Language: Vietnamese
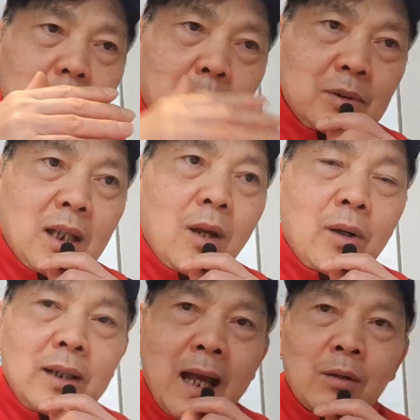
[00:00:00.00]
trong xã
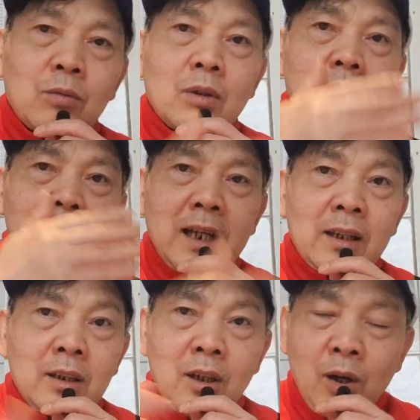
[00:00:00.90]
hội nào cũng có người này
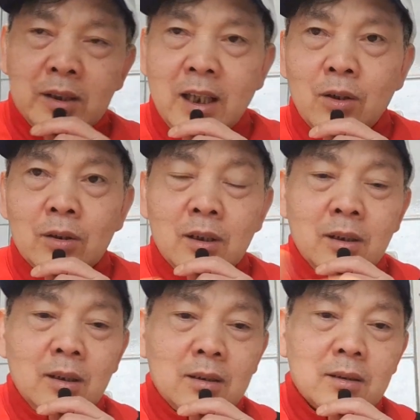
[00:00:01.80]
người nọ sẽ có những
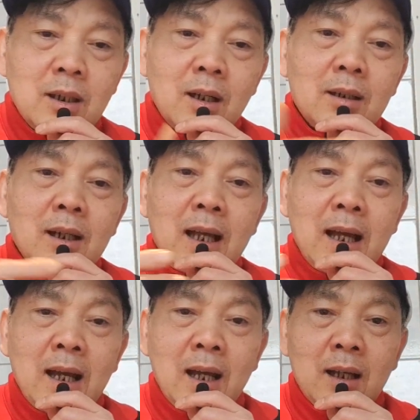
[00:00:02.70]
người Đức rất
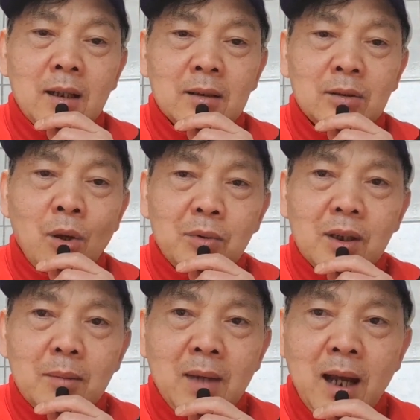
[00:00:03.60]
là tốt với
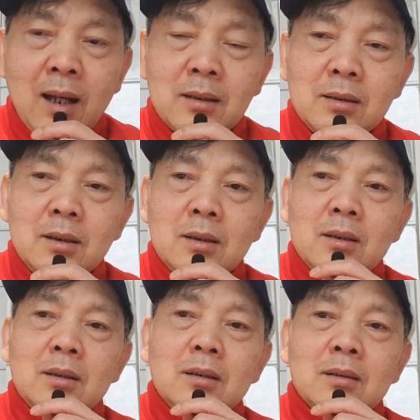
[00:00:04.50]
các bạn
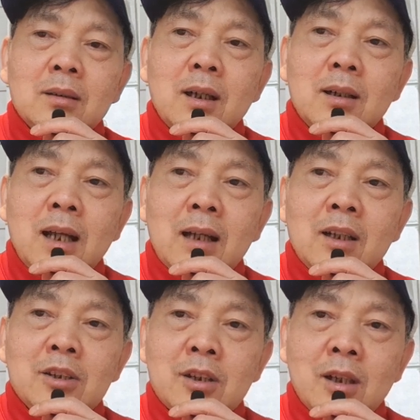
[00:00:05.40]
rất là
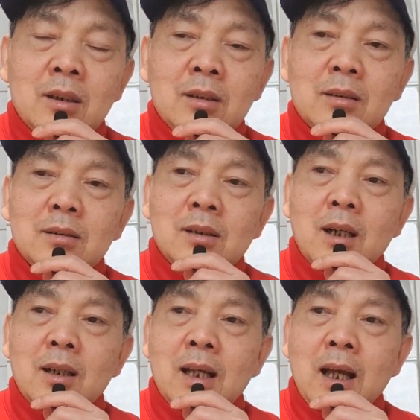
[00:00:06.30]
lịch sự
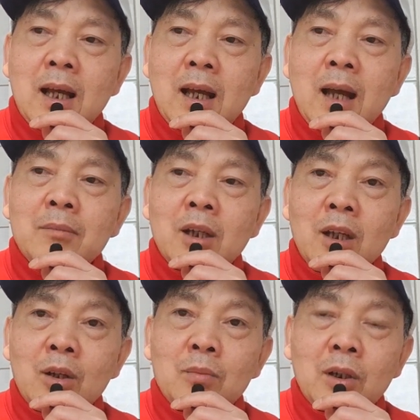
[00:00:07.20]
rất là am
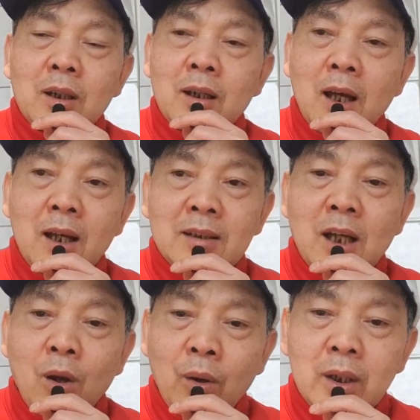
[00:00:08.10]
hiểu mọi vấn đề
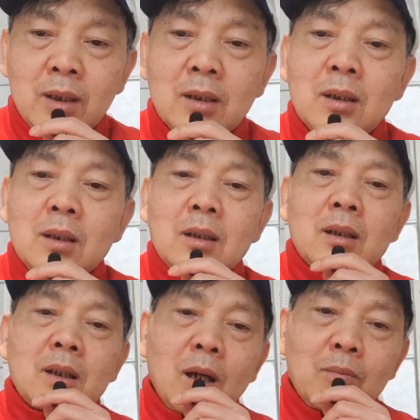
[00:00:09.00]
xã hội
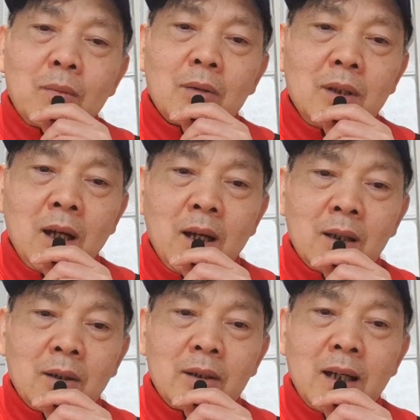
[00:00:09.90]
không bao
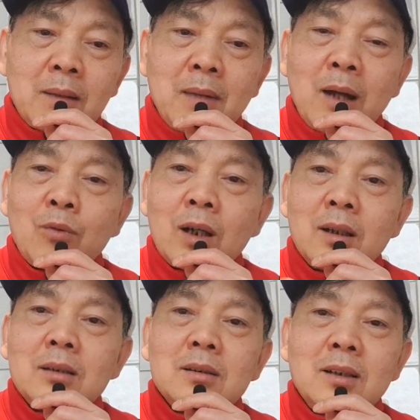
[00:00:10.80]
giờ nói rằng bạn qua
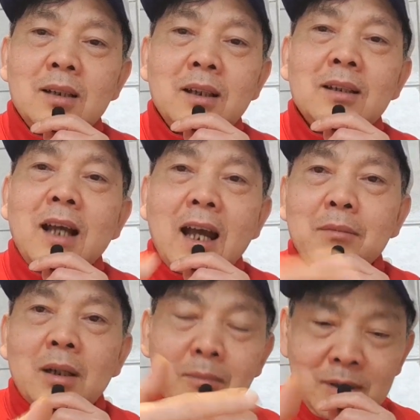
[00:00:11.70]
Đức với những cái
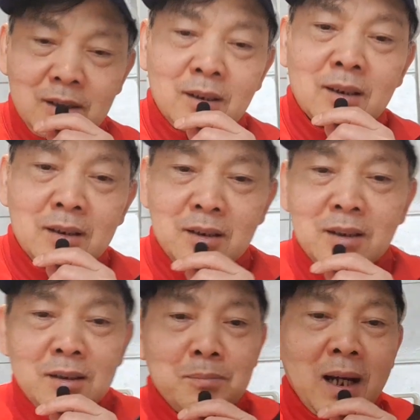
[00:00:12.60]
mà vừa
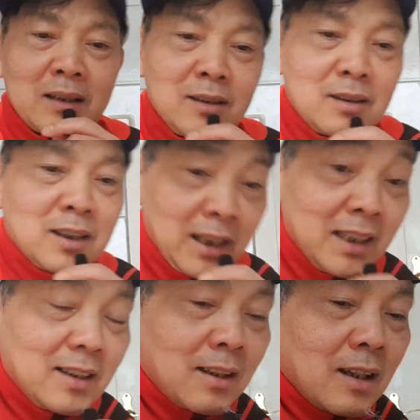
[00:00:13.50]
bạn vừa
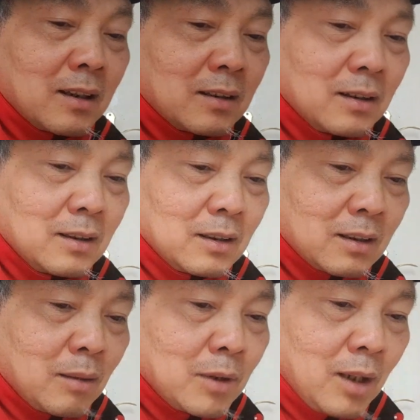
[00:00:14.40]
nghĩ đó ha
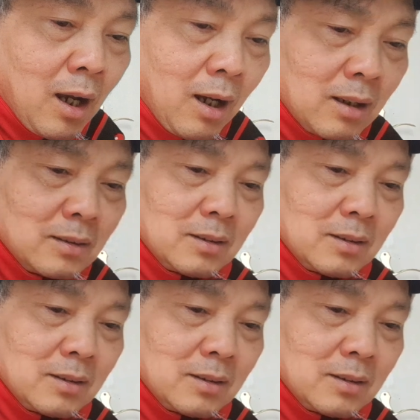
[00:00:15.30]
không bao giờ